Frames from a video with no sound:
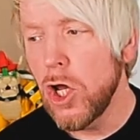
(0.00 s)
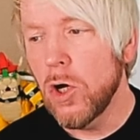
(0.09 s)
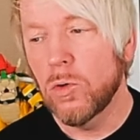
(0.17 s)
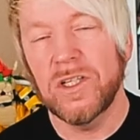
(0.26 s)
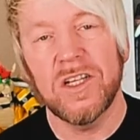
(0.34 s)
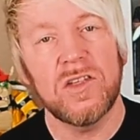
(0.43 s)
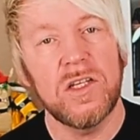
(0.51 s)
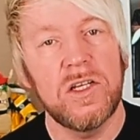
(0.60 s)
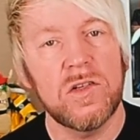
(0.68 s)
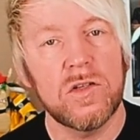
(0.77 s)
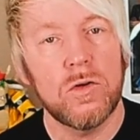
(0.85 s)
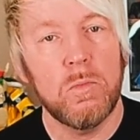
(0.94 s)
Und das
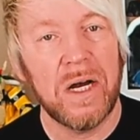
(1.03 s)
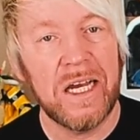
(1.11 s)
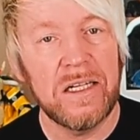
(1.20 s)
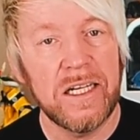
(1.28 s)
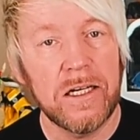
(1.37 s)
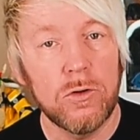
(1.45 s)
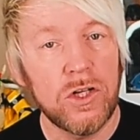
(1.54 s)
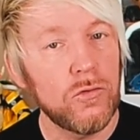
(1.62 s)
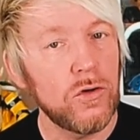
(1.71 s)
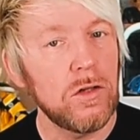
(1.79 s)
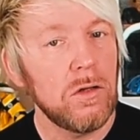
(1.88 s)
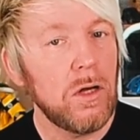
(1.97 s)
ist mein Ding. Und ich
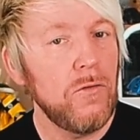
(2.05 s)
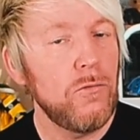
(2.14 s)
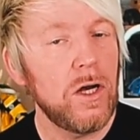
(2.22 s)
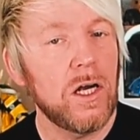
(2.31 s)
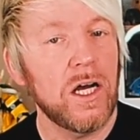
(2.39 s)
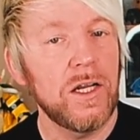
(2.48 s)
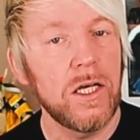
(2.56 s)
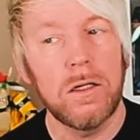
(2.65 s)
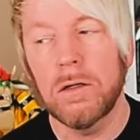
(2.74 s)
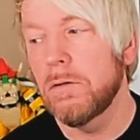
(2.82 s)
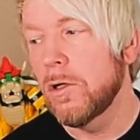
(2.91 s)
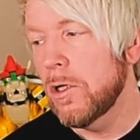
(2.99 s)
finde einfach
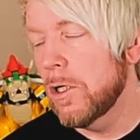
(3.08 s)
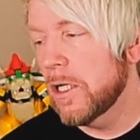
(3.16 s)
Kanäle,